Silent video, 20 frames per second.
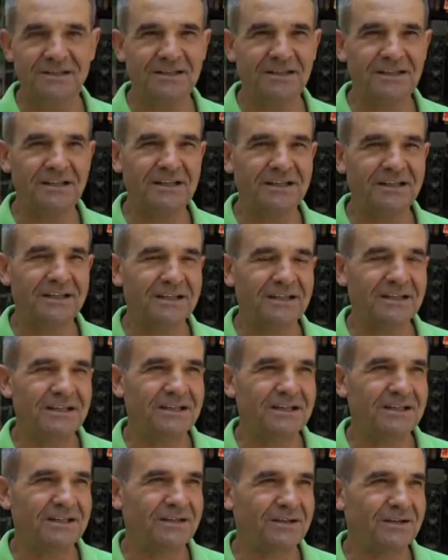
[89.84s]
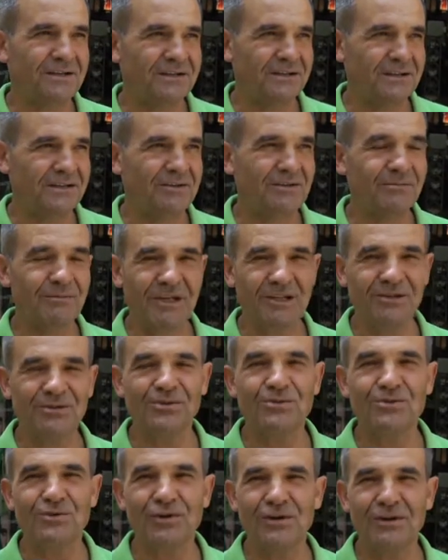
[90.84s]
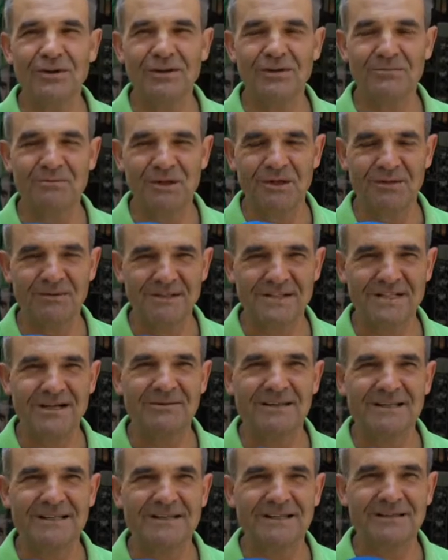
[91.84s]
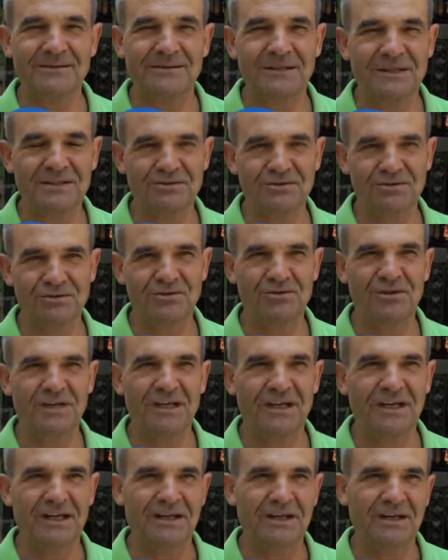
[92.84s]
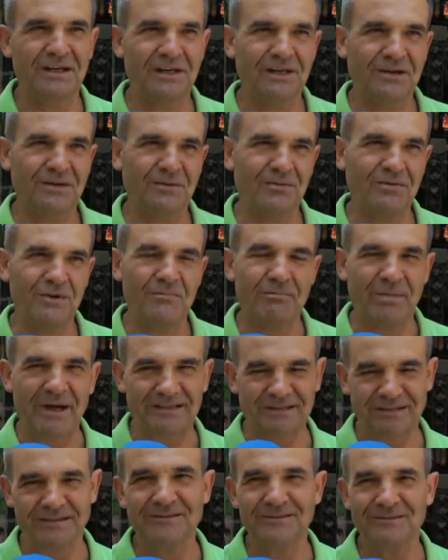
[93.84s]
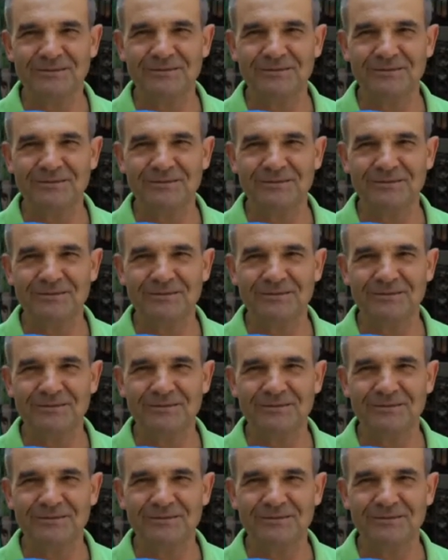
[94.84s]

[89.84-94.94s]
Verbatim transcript: Eh, el Domerito jugó el domingo pasado bastante bien, yo creo que un empate,